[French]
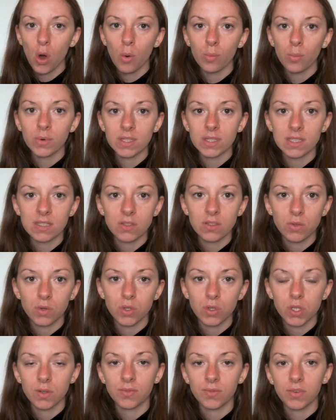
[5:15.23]
Moi, c'est ce que
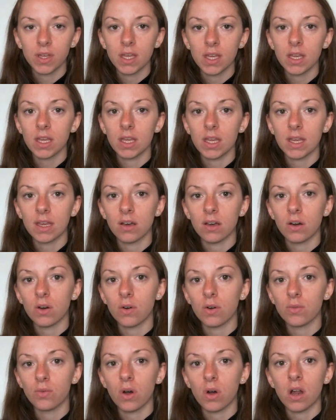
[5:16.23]
je fais. Et
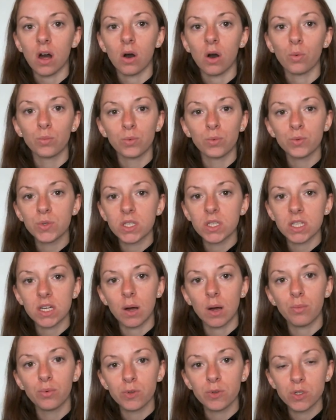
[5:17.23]
euh, voilà, en plus, il
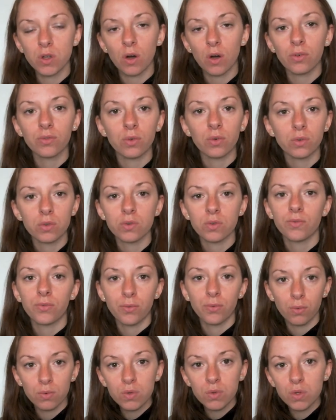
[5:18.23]
a plusieurs
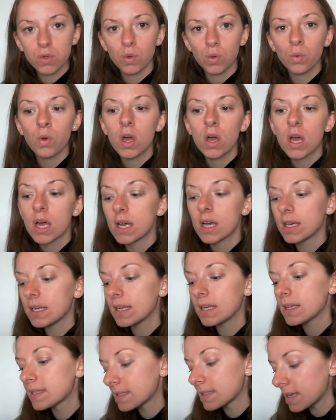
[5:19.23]
fonctions
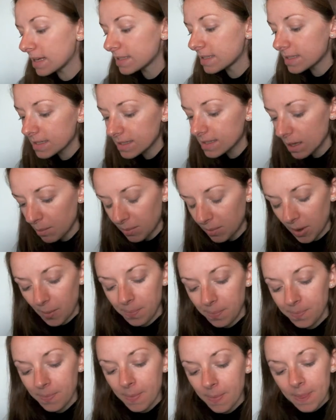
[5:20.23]
et c'est assez sympa.